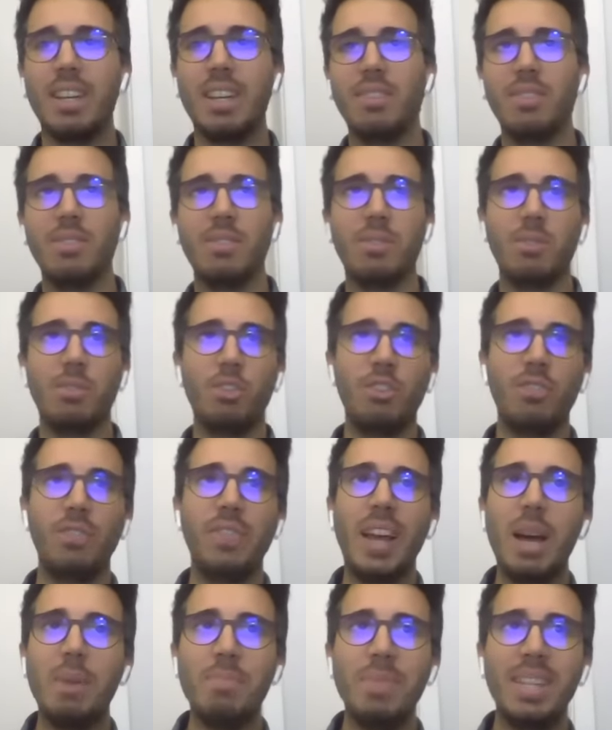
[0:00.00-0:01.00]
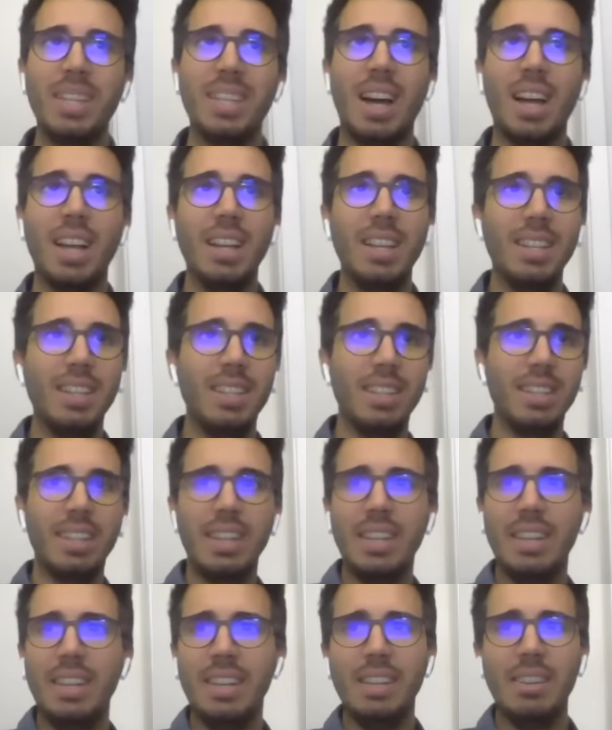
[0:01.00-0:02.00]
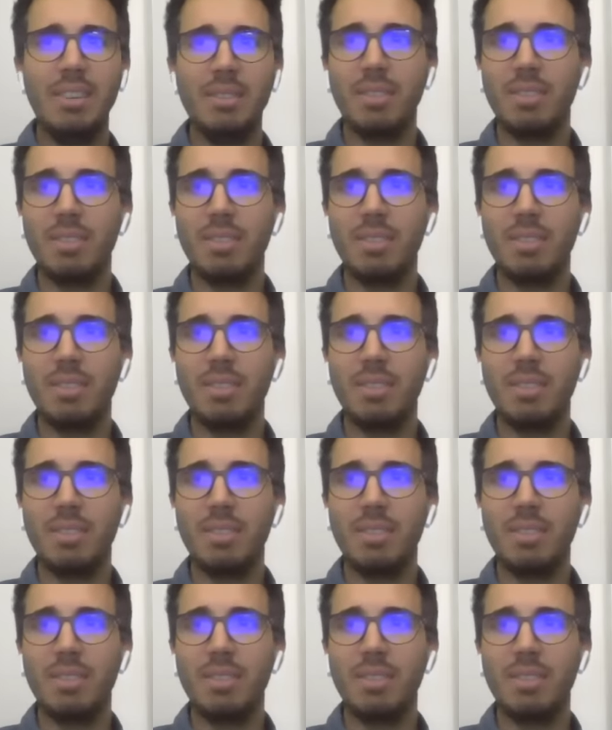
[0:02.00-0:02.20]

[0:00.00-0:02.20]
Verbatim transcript: halt so Schwermetalle drin, mhm.